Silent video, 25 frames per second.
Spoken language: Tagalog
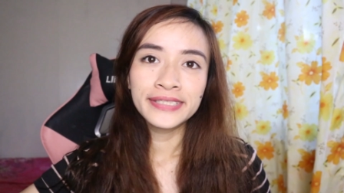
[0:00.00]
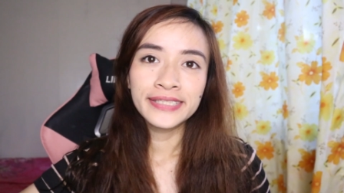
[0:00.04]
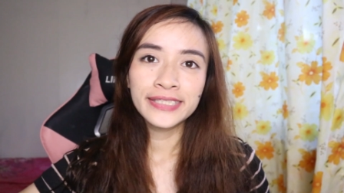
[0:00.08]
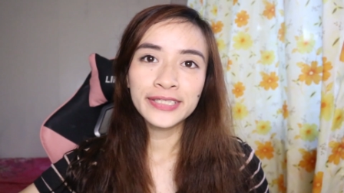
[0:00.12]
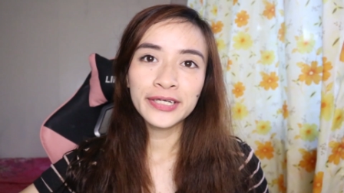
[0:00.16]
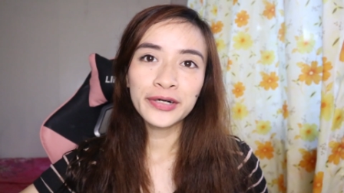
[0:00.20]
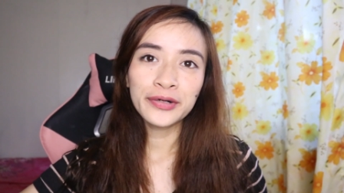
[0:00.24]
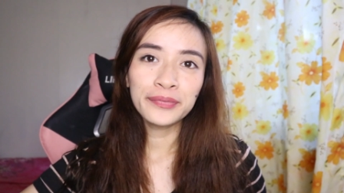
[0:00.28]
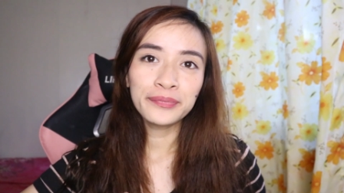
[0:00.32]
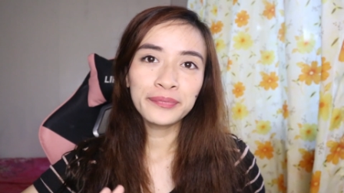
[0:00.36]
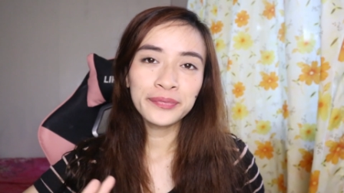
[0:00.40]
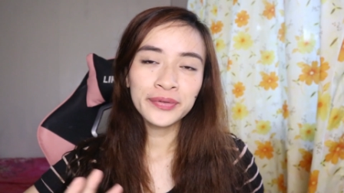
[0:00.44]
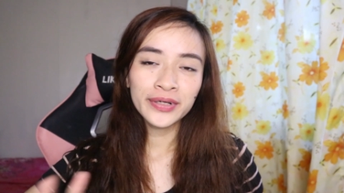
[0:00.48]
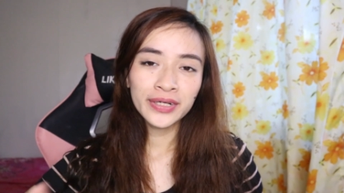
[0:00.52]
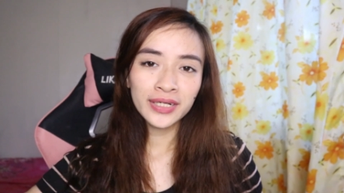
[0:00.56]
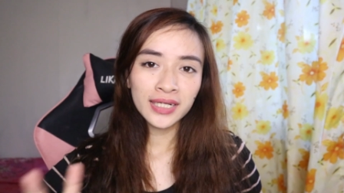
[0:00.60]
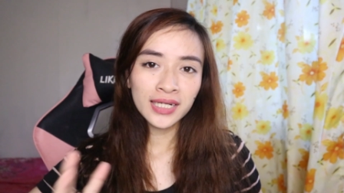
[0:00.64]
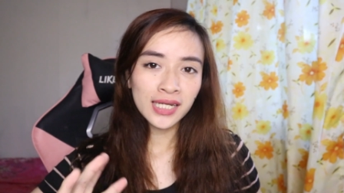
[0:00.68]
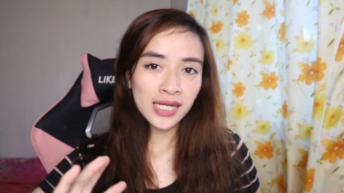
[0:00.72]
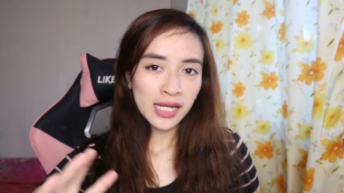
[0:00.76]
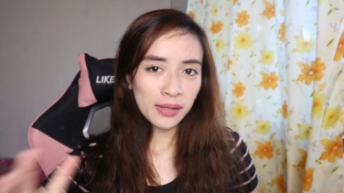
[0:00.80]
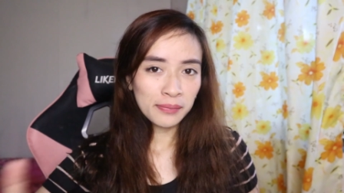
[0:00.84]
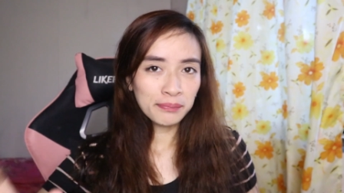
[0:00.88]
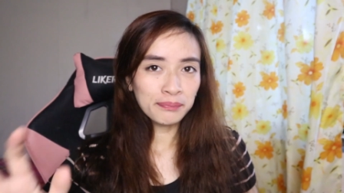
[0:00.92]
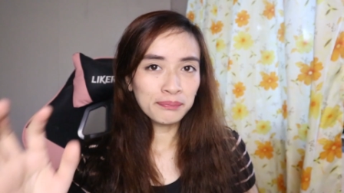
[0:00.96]

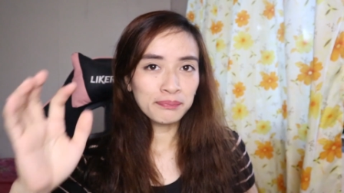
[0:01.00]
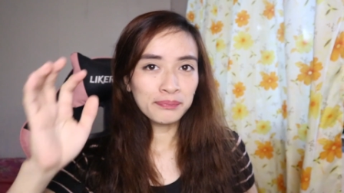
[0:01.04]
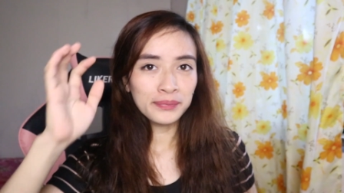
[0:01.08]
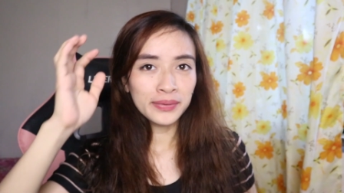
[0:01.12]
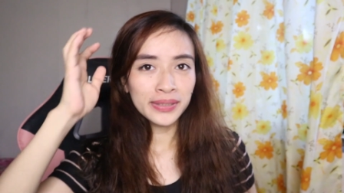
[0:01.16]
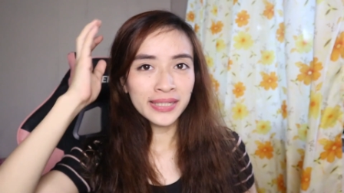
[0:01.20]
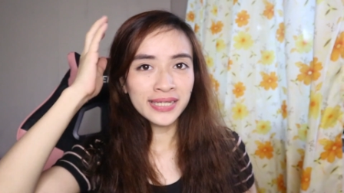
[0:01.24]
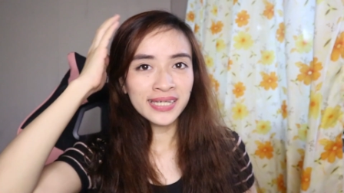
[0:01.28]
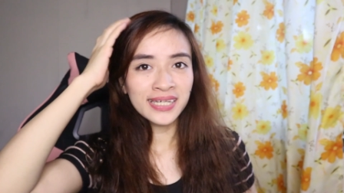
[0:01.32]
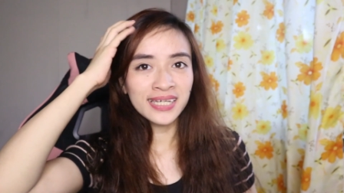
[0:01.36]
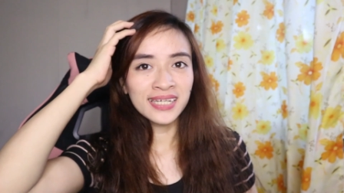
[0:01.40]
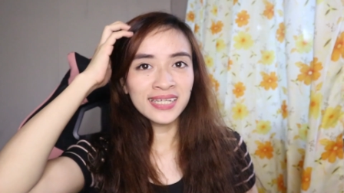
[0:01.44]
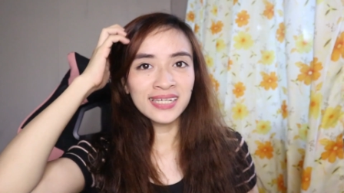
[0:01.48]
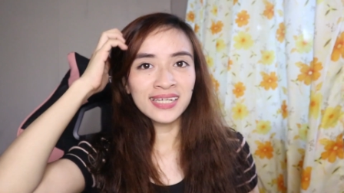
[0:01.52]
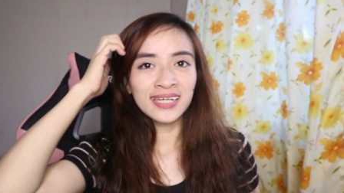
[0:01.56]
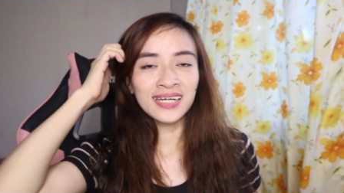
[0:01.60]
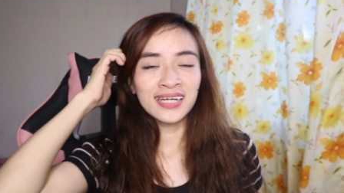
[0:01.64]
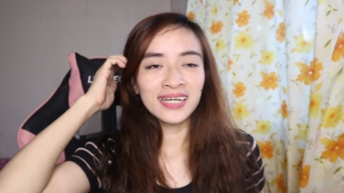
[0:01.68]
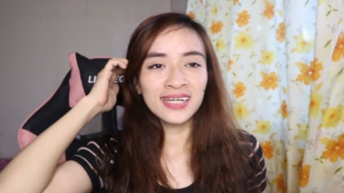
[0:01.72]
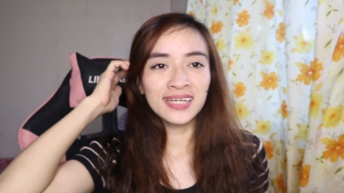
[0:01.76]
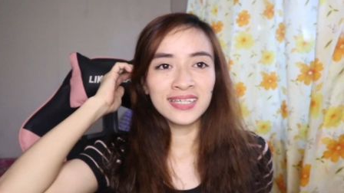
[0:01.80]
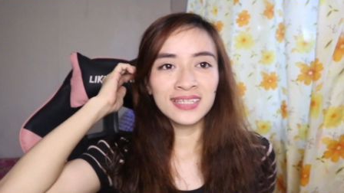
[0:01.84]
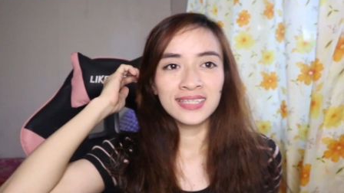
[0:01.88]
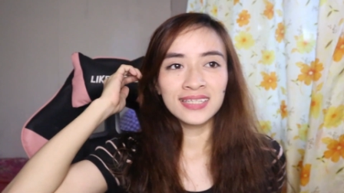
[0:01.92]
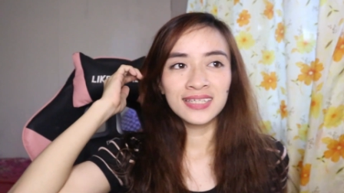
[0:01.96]
Sobrang lambing
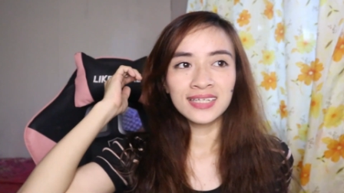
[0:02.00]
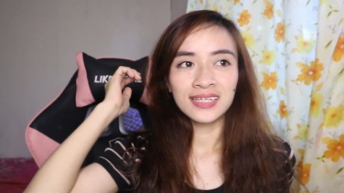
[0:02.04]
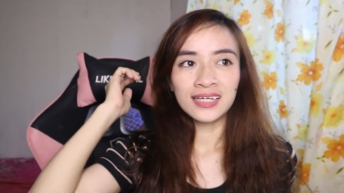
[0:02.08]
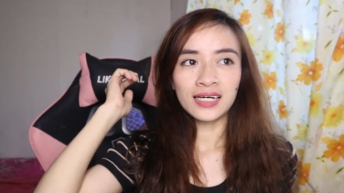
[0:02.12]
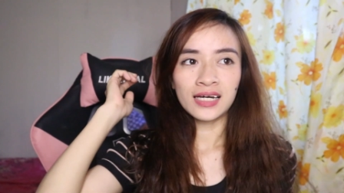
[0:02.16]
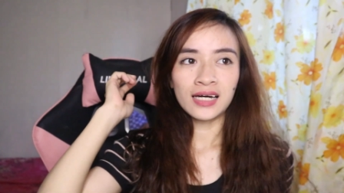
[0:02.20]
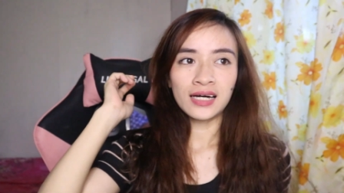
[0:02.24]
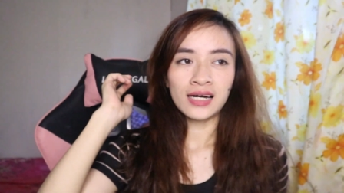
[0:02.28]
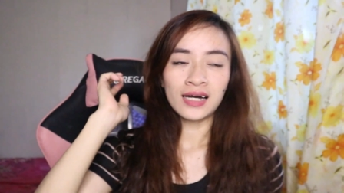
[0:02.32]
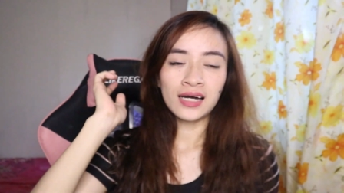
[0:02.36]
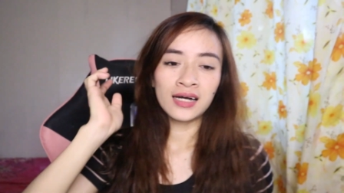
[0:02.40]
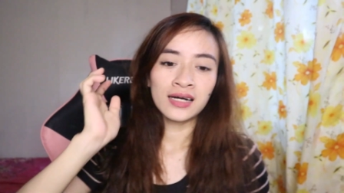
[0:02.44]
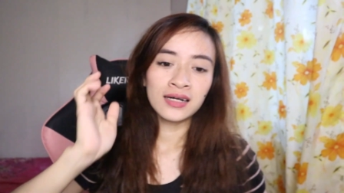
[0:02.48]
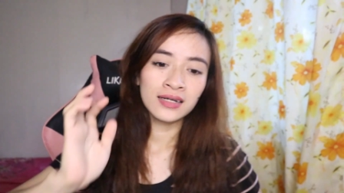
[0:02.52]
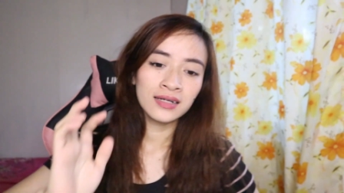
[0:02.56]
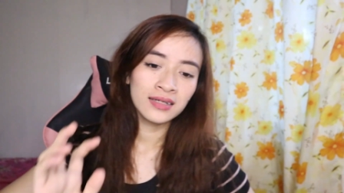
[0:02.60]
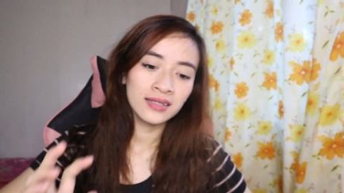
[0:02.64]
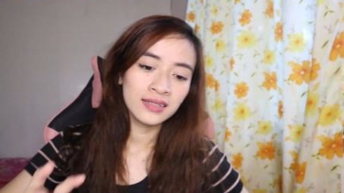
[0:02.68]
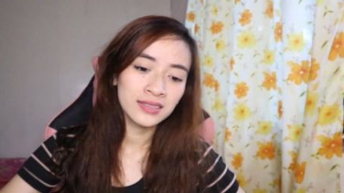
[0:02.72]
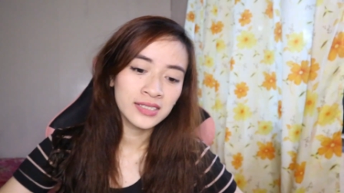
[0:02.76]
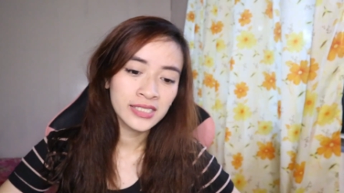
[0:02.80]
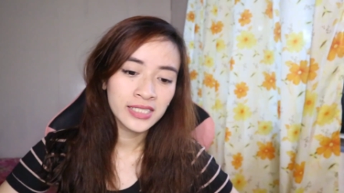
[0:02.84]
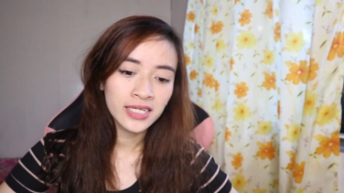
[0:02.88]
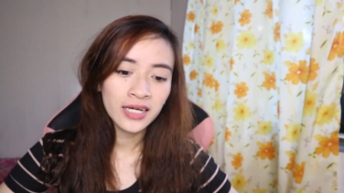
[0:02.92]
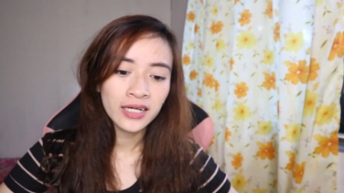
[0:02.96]
na
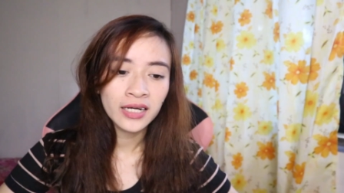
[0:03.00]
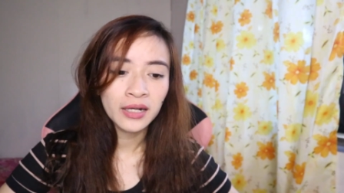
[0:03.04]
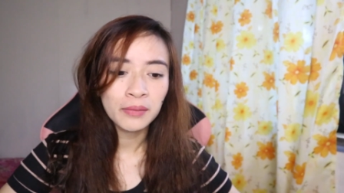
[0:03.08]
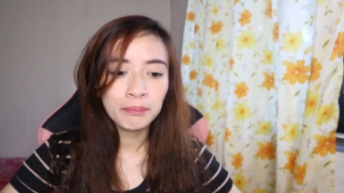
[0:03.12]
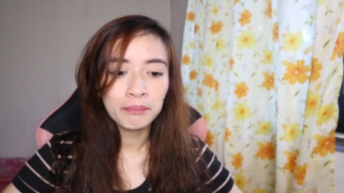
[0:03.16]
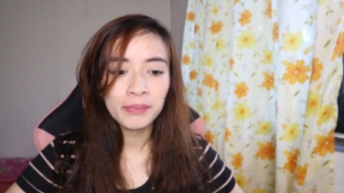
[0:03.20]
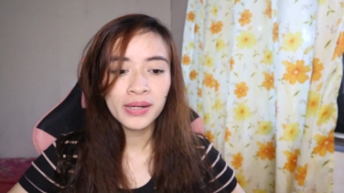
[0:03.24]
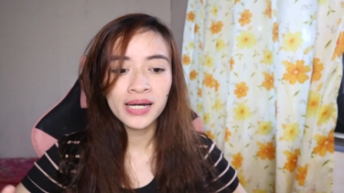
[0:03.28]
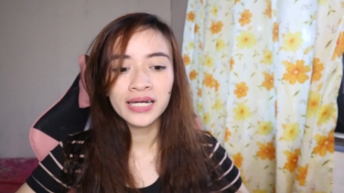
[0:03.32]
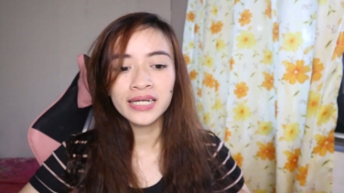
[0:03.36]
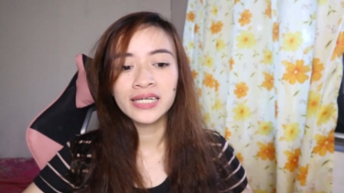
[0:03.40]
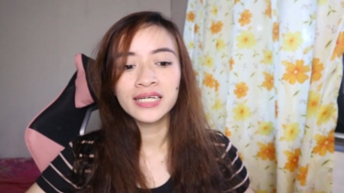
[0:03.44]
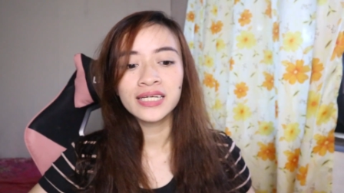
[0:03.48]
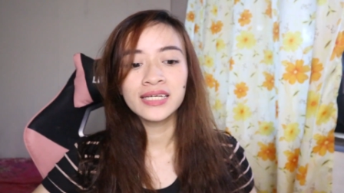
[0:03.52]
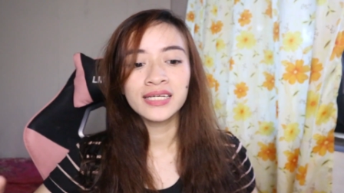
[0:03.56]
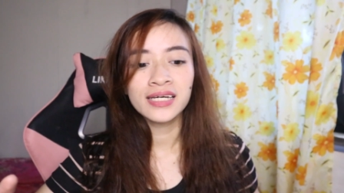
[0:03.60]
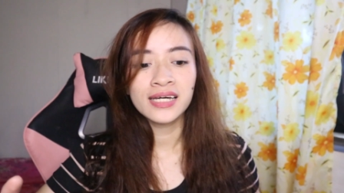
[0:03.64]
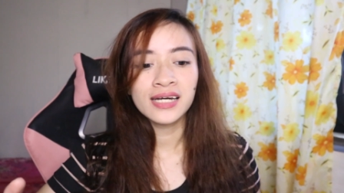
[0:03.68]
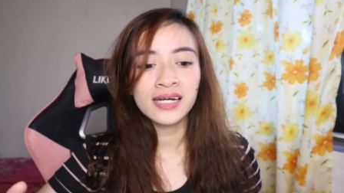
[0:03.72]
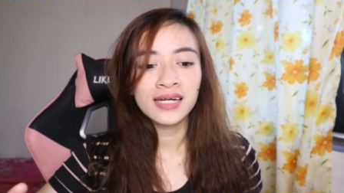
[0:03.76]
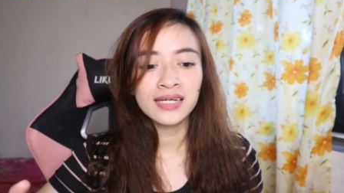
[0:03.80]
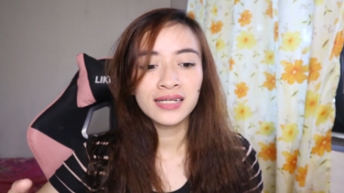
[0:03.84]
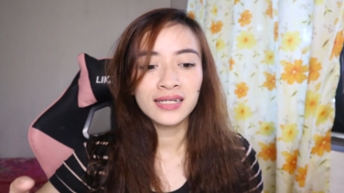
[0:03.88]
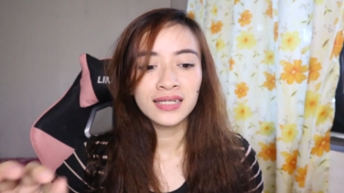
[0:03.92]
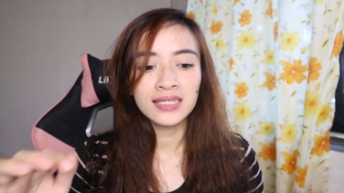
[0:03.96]
ang sarap
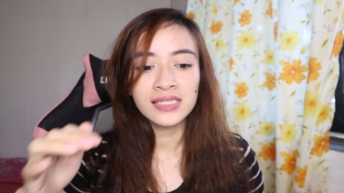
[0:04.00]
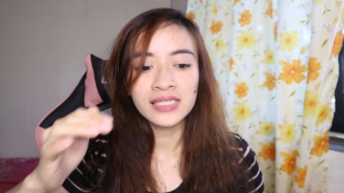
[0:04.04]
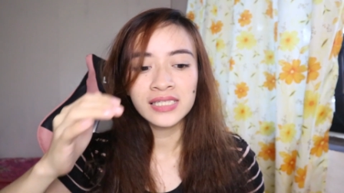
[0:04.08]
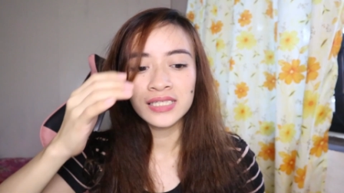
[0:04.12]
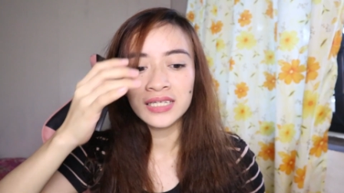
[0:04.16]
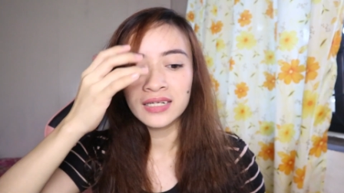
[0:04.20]
pakinggan, ang